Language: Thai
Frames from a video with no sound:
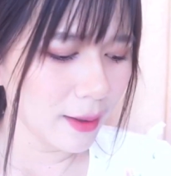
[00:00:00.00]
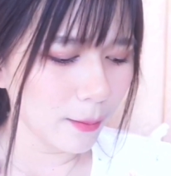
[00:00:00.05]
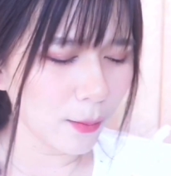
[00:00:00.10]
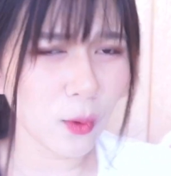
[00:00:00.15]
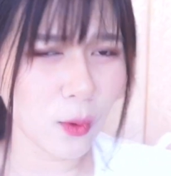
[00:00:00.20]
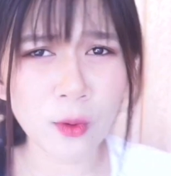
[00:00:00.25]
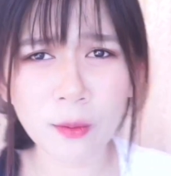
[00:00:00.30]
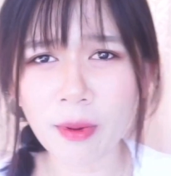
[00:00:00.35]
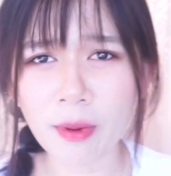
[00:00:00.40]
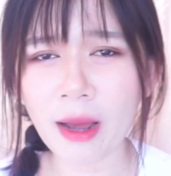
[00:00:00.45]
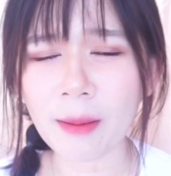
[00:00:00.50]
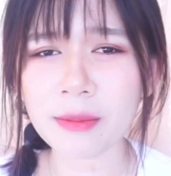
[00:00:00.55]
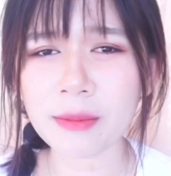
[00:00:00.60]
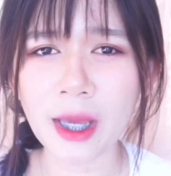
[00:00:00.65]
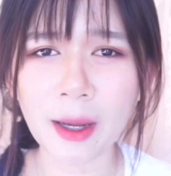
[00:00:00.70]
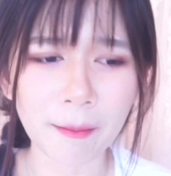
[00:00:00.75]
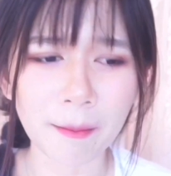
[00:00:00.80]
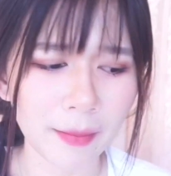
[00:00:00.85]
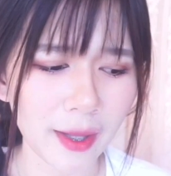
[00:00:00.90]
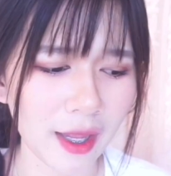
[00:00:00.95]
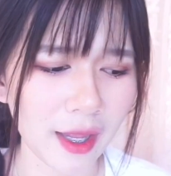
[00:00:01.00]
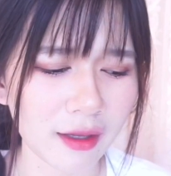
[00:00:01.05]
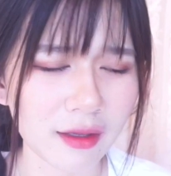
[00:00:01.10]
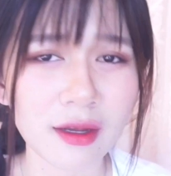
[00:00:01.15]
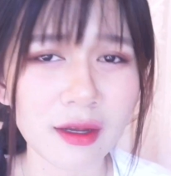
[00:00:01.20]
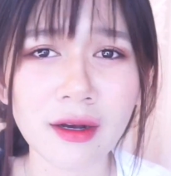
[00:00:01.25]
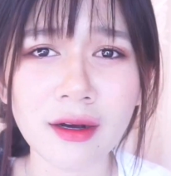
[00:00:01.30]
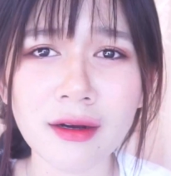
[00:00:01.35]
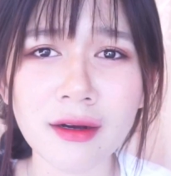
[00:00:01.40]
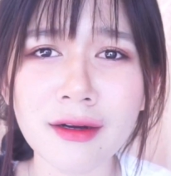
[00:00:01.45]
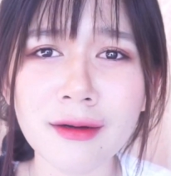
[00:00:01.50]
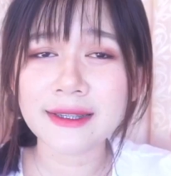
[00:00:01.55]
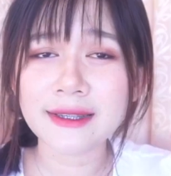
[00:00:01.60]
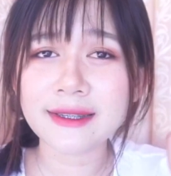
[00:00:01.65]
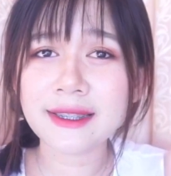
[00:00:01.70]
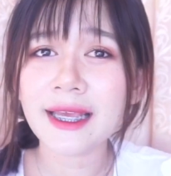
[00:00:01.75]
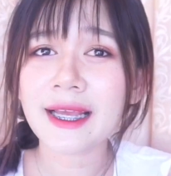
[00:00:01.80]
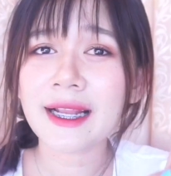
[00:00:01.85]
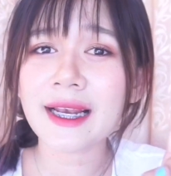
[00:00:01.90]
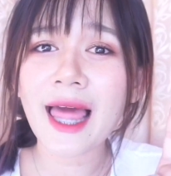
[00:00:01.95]
พูดพร่ำทำเพลงเยอะ
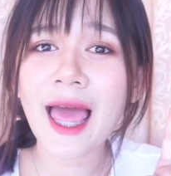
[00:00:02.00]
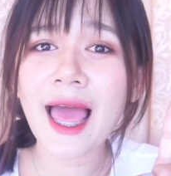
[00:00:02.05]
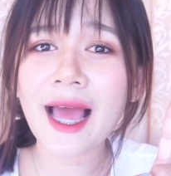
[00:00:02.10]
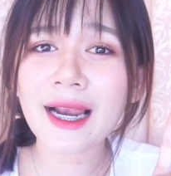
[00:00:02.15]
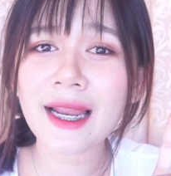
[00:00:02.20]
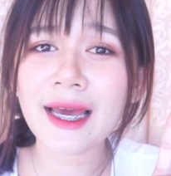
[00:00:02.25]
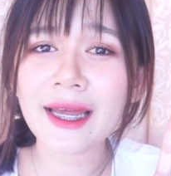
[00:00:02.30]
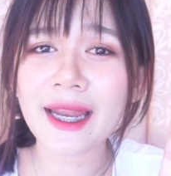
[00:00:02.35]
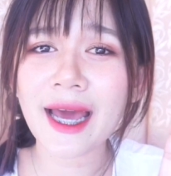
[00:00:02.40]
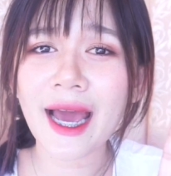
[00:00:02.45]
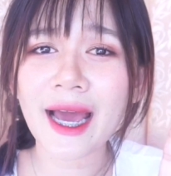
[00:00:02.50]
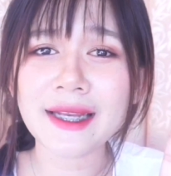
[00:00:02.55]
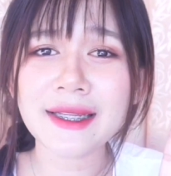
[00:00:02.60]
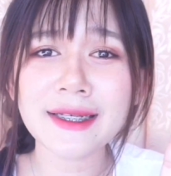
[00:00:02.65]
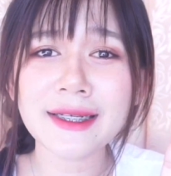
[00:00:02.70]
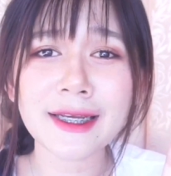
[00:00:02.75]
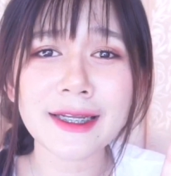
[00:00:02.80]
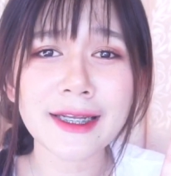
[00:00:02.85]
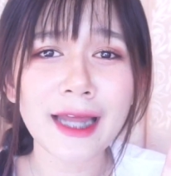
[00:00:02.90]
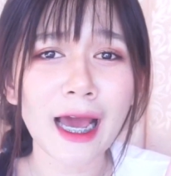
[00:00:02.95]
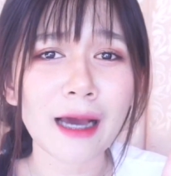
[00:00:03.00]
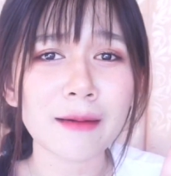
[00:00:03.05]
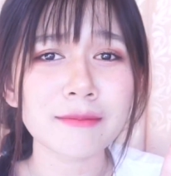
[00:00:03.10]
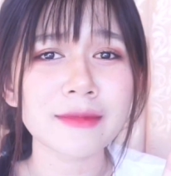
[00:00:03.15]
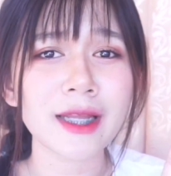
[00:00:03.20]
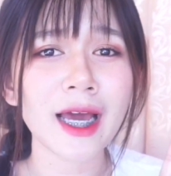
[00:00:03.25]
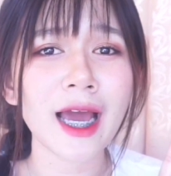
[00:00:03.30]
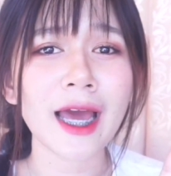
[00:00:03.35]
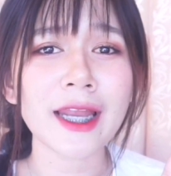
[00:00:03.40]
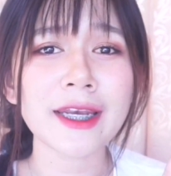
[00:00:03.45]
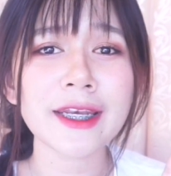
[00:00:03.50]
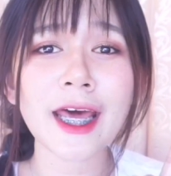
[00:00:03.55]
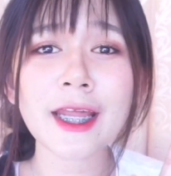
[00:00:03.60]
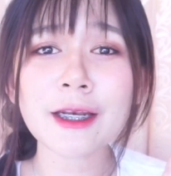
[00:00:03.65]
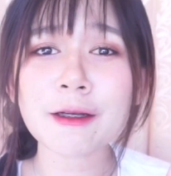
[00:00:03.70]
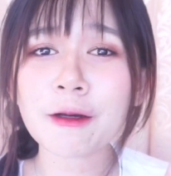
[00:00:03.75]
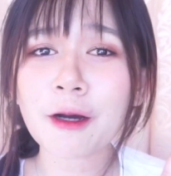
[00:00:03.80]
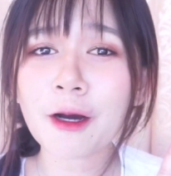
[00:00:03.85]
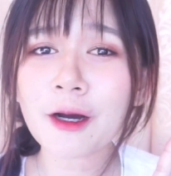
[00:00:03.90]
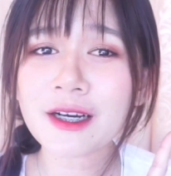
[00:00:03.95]
สิ่งแรกเลยนะคะที่เนยทำนะคะนั่
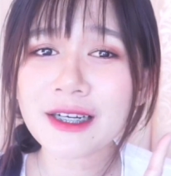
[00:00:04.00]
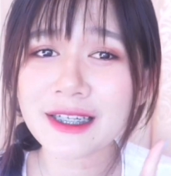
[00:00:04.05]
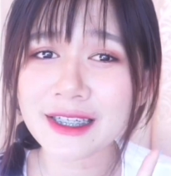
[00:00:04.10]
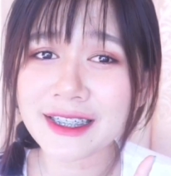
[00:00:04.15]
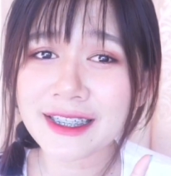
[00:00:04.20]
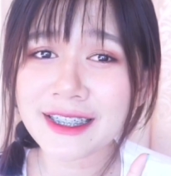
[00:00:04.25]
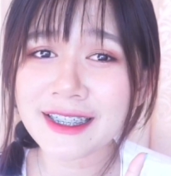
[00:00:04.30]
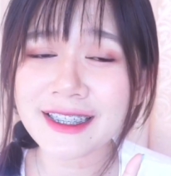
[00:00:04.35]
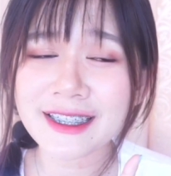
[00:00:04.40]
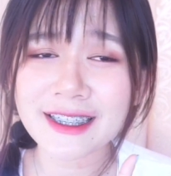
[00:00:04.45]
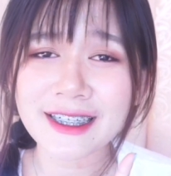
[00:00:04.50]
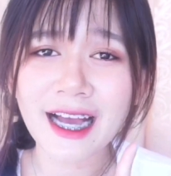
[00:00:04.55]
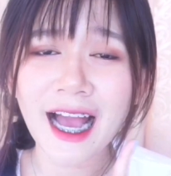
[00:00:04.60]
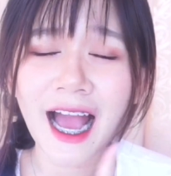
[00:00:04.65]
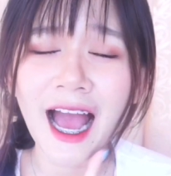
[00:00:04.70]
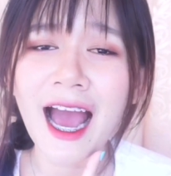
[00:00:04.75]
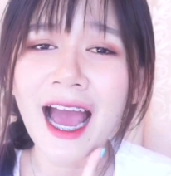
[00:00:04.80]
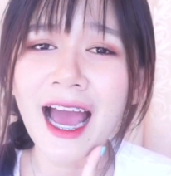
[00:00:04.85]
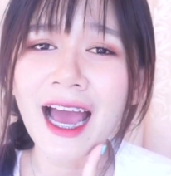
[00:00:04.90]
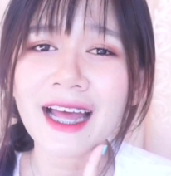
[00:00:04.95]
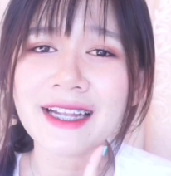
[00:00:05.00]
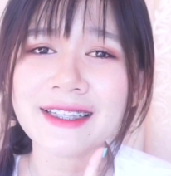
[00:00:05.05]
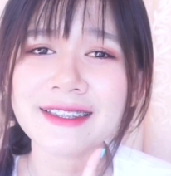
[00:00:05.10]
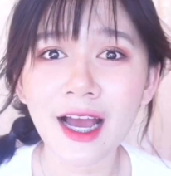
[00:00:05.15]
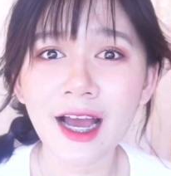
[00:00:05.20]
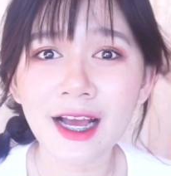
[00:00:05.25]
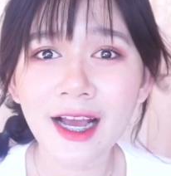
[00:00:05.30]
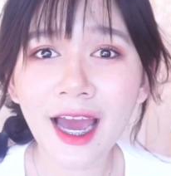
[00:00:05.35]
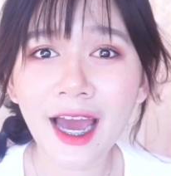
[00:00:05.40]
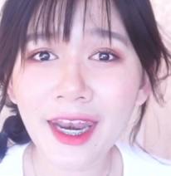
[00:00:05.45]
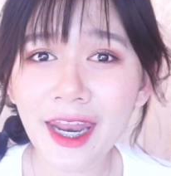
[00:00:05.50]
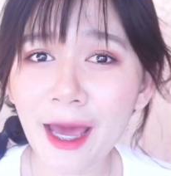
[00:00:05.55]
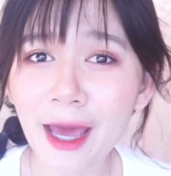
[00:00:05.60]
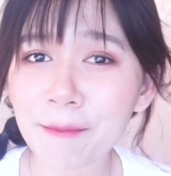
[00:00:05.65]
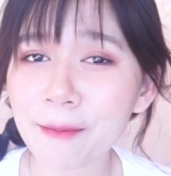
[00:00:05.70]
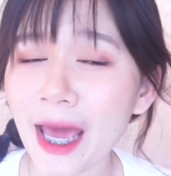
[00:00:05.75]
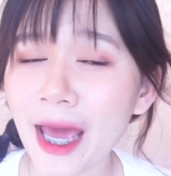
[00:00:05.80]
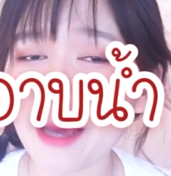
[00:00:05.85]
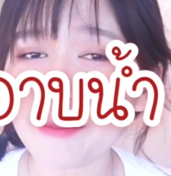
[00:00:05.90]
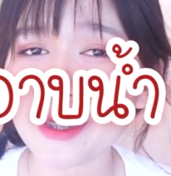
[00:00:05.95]
นก็คือการอา
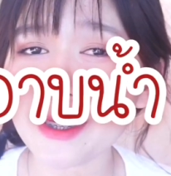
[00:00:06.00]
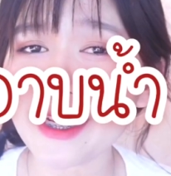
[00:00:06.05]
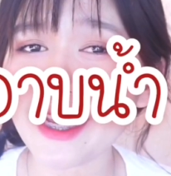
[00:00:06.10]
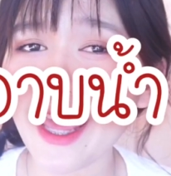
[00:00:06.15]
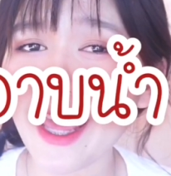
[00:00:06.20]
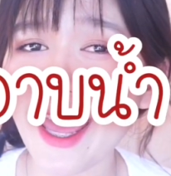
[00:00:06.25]
บน้ำนั่นเอ